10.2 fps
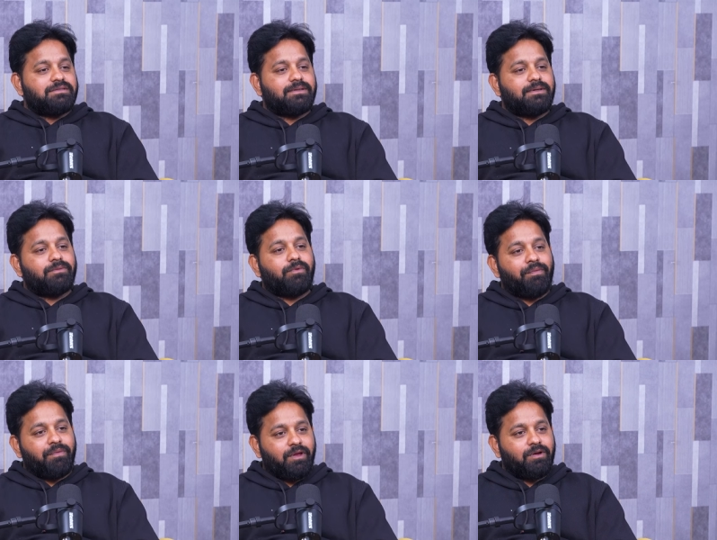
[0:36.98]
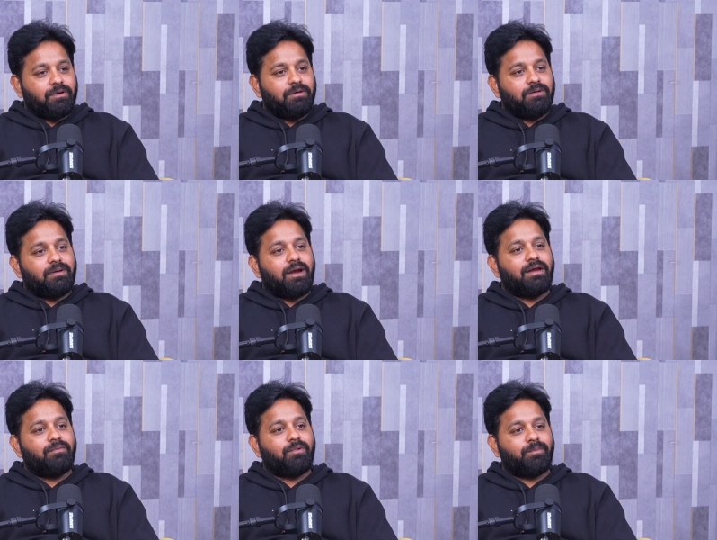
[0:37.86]
సో వందలో
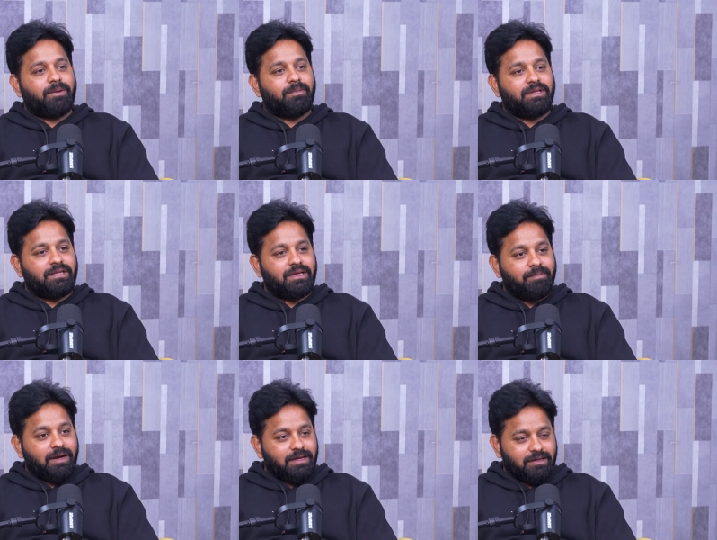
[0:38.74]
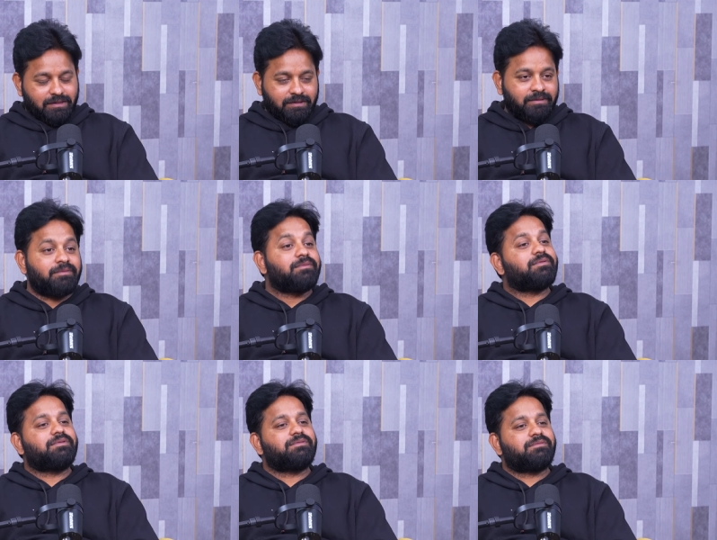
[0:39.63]
అంటే ముప్పై మందే
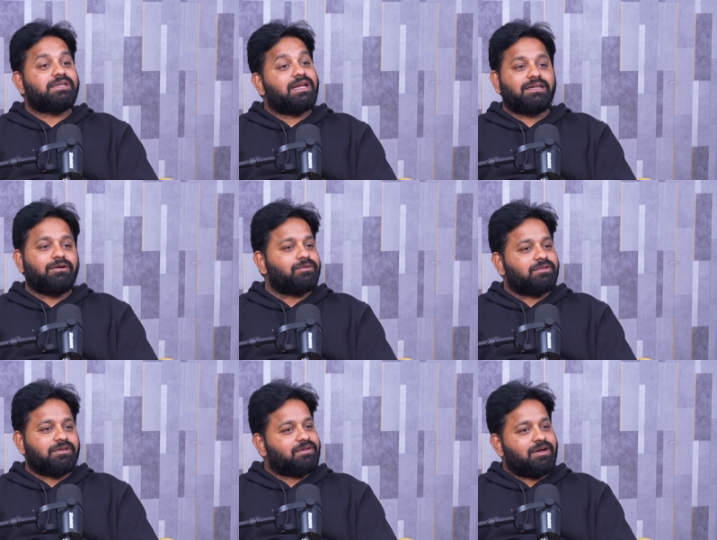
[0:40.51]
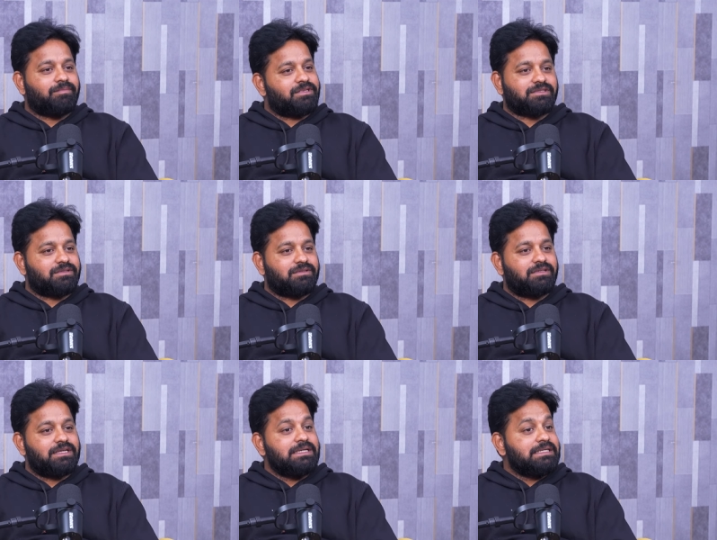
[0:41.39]
సెలెక్ట్ అవుతున్నారు కంపెనీస్లో
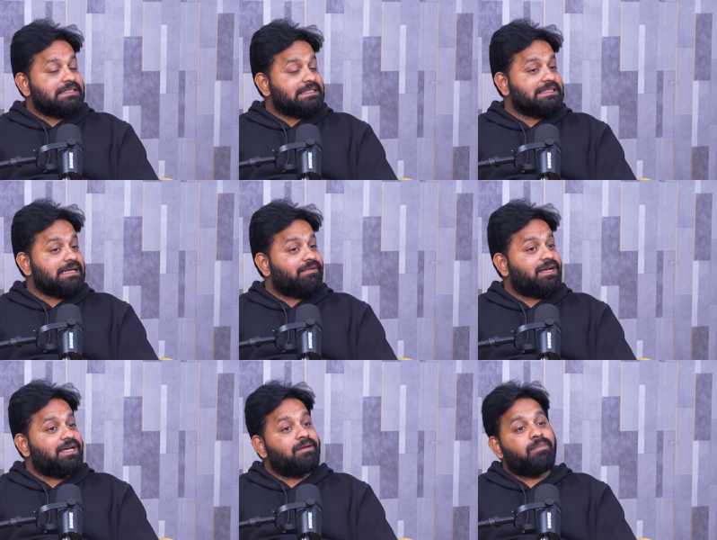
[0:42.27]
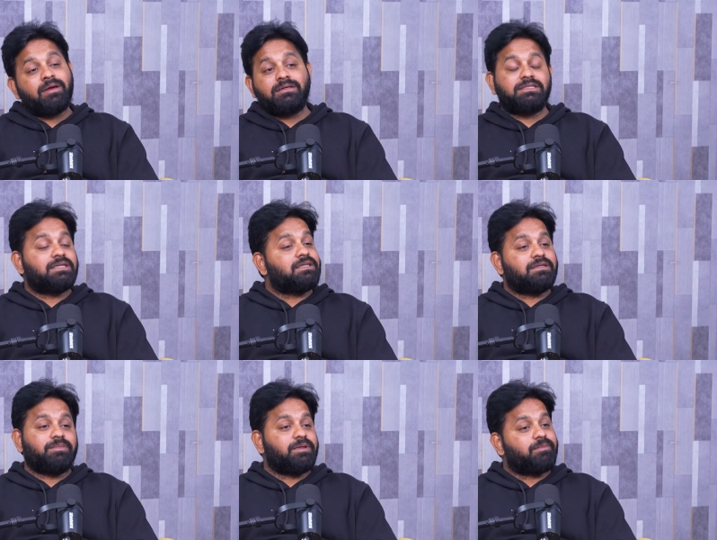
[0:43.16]
సెవెంటీ పర్సెంట్
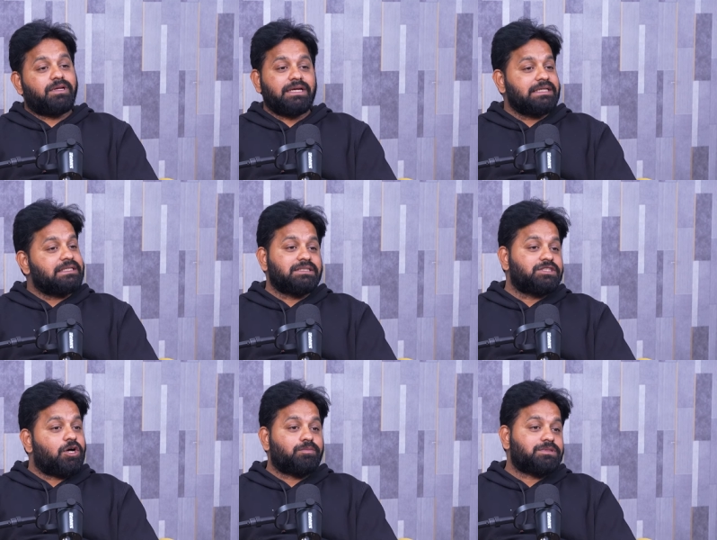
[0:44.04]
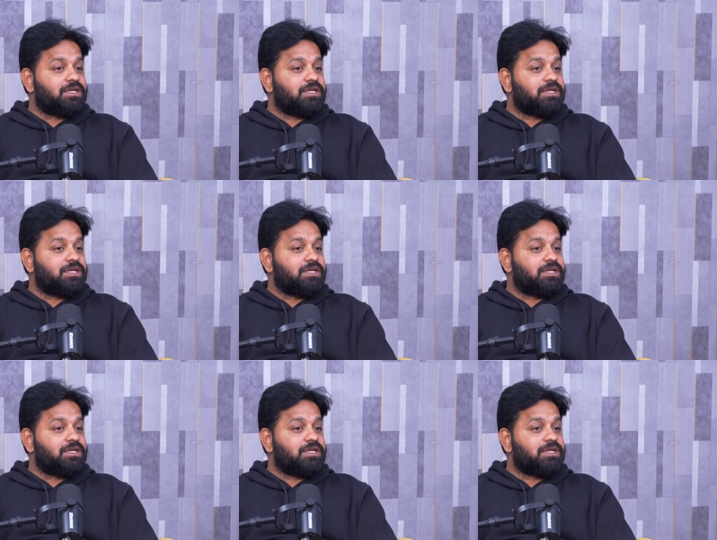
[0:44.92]
పీపుల్కి జాబ్స్